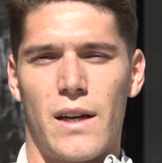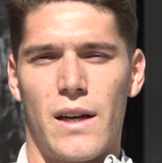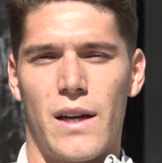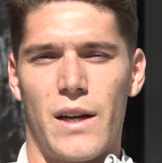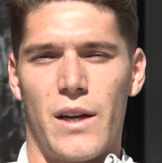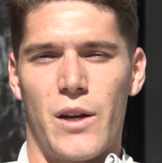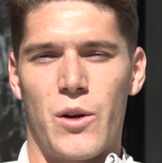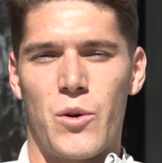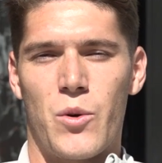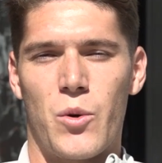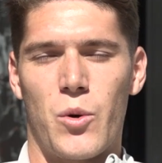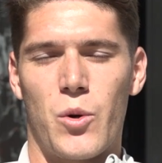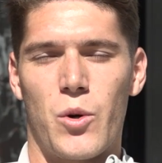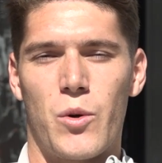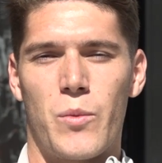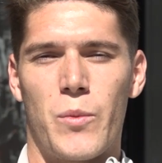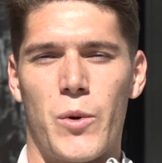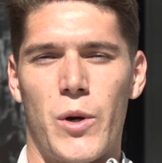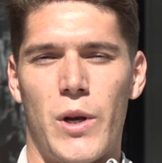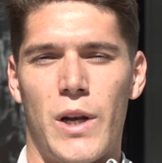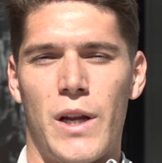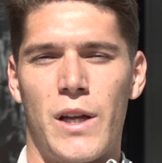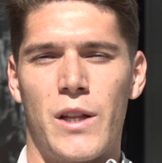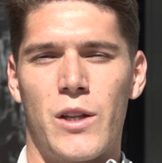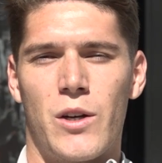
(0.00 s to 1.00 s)
es eh, un club
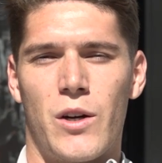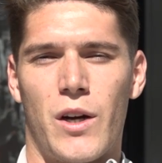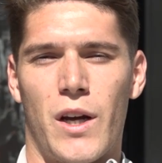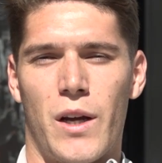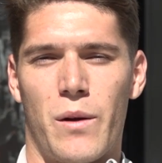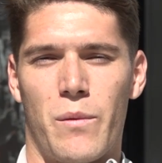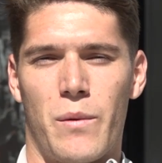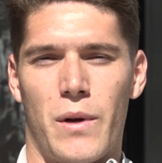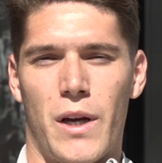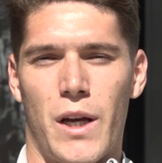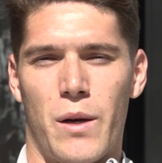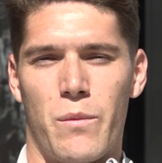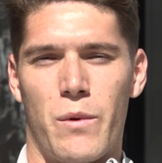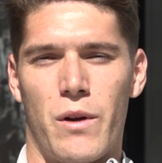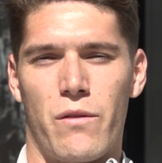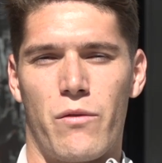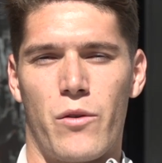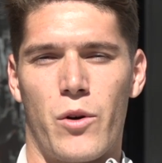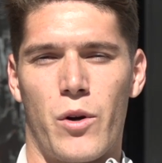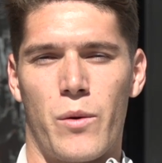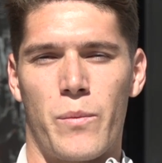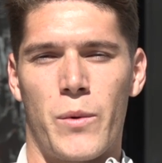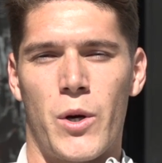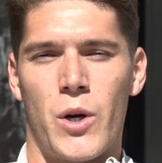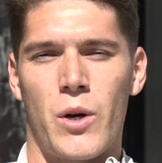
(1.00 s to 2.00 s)
muy lindo que, me
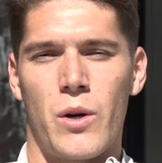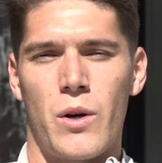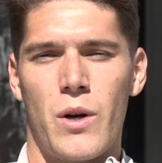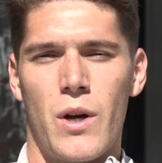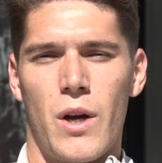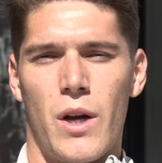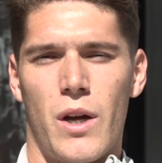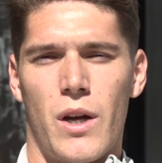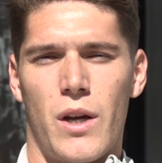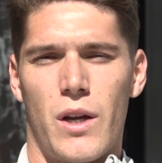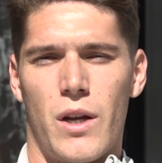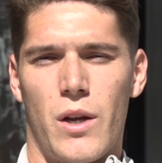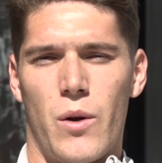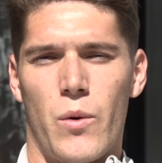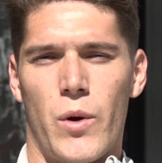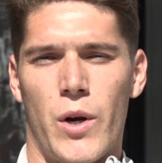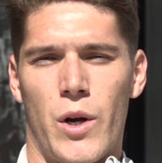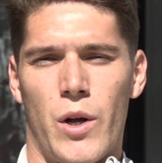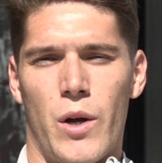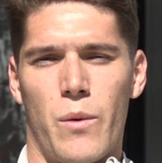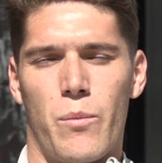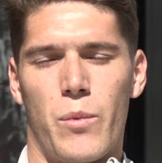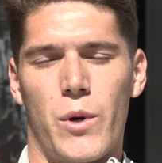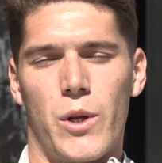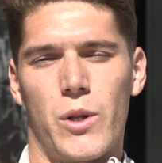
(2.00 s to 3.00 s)
formó y
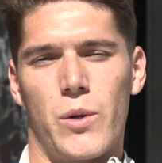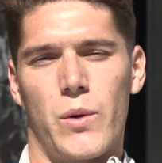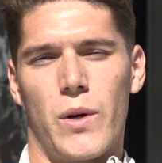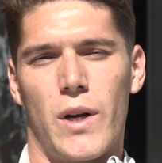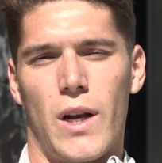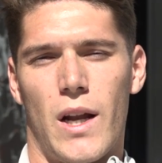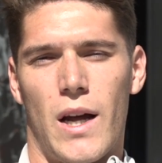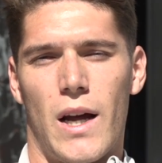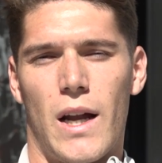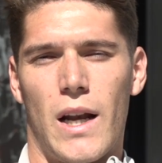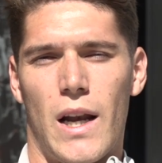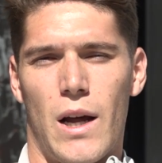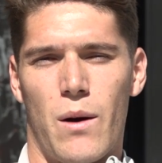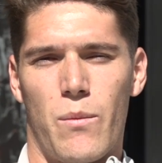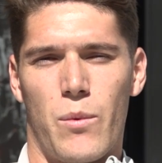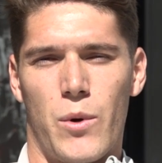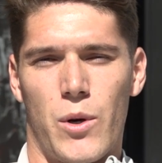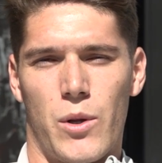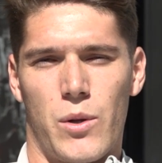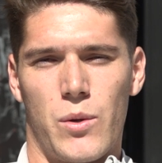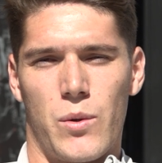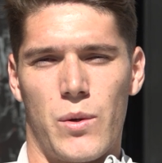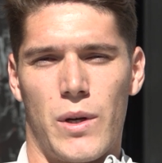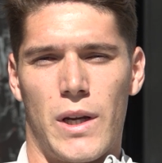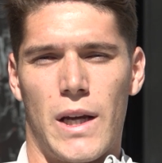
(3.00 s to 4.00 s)
bueno, después tuve la,
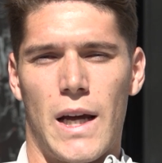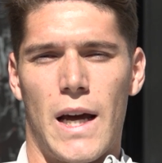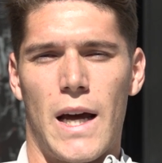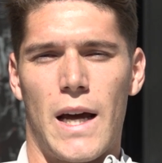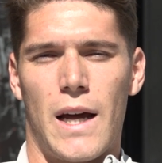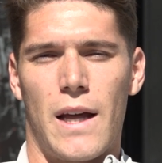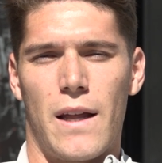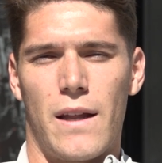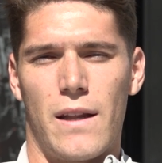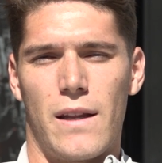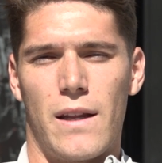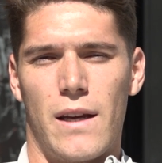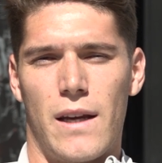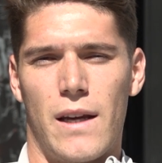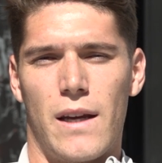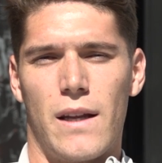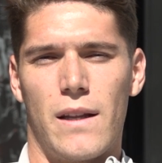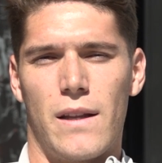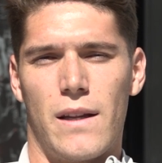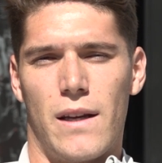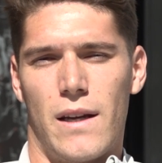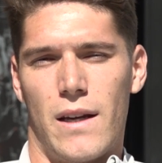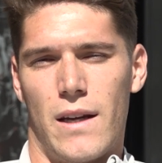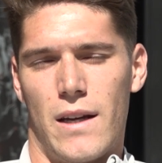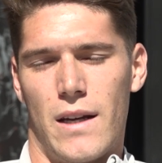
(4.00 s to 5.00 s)
oportunidad
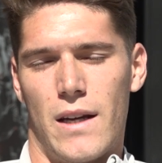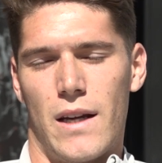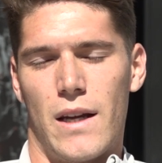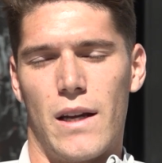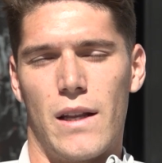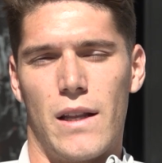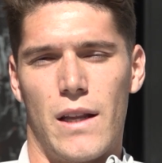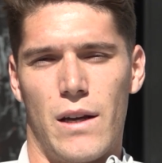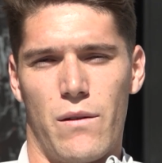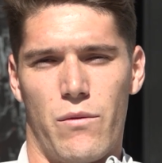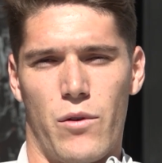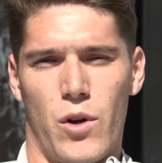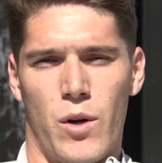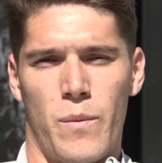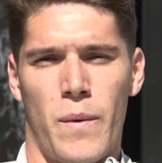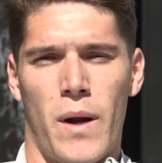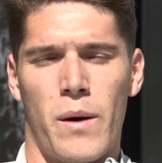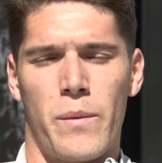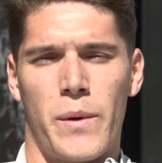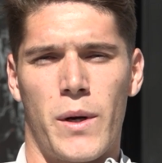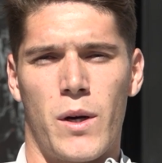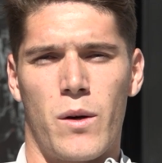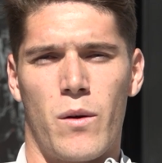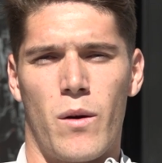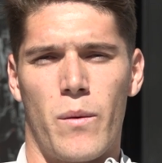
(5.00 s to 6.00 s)
de,
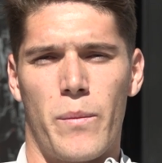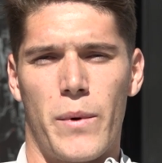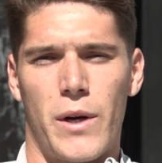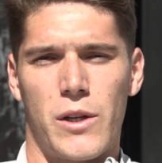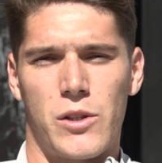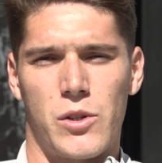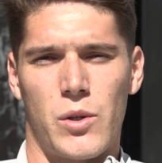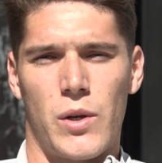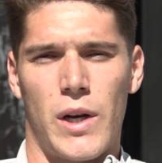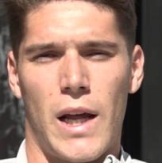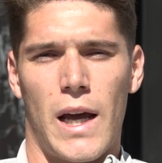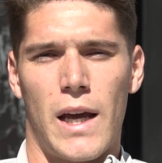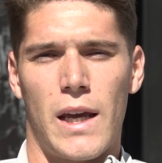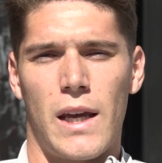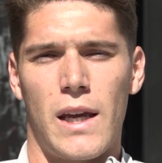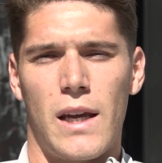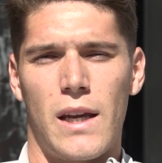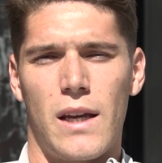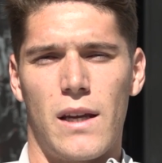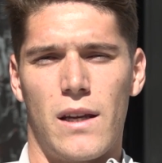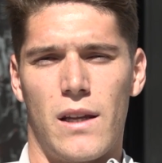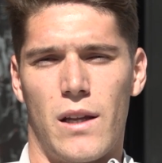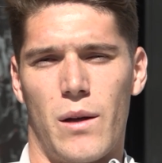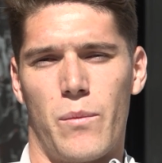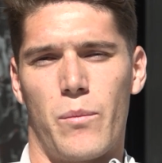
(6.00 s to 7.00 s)
formarme como persona ahí
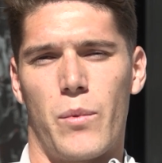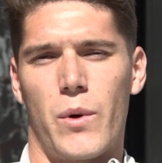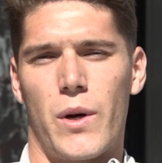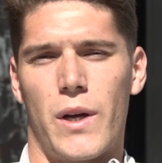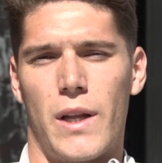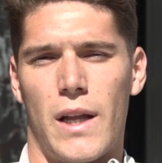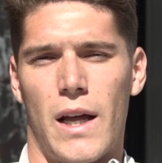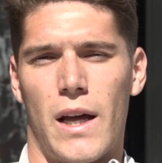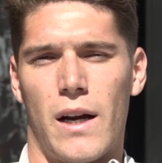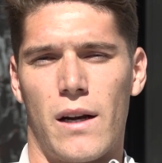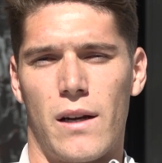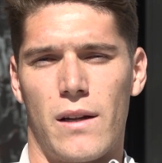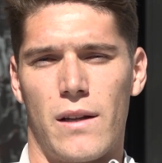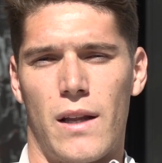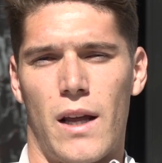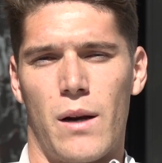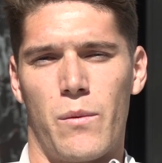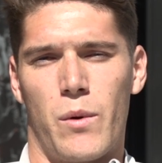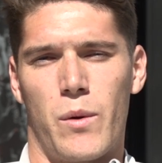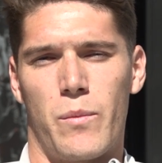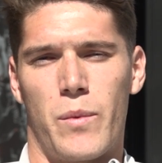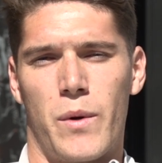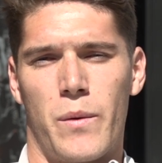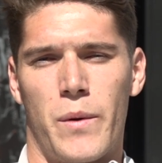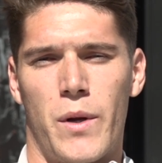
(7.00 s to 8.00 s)
y después dar, dar
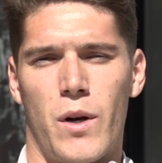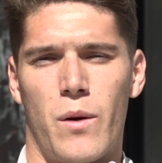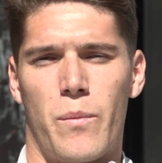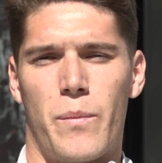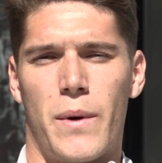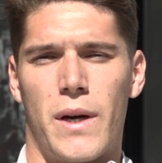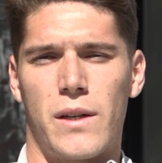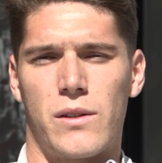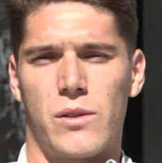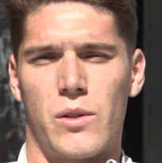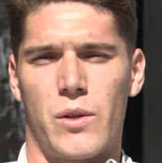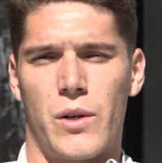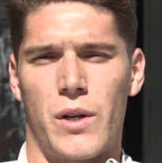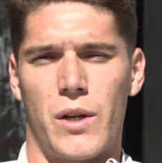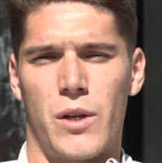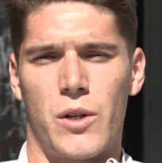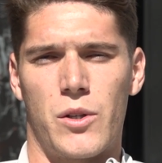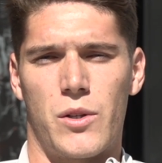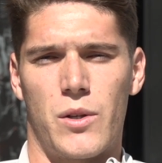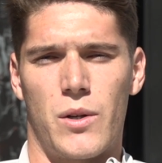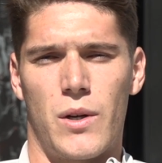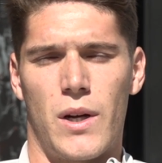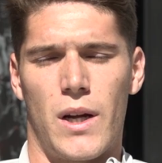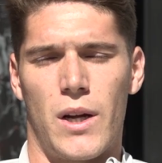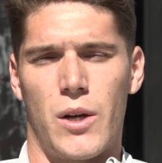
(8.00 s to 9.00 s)
mis primeros pasos en
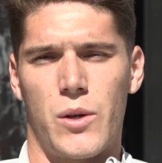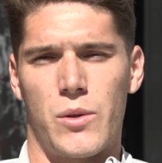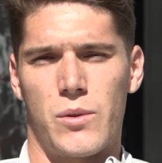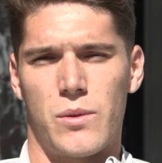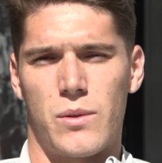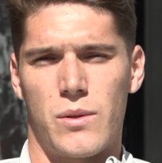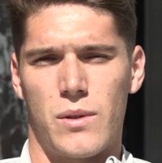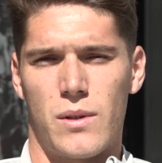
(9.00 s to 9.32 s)
otros lados.